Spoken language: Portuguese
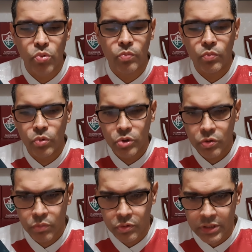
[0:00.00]
muito
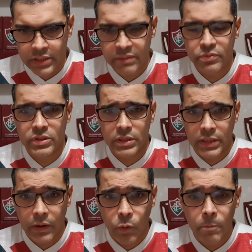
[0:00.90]
bonita por
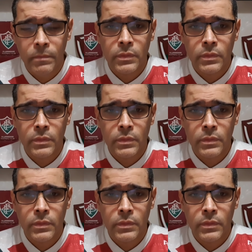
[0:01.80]
sinal.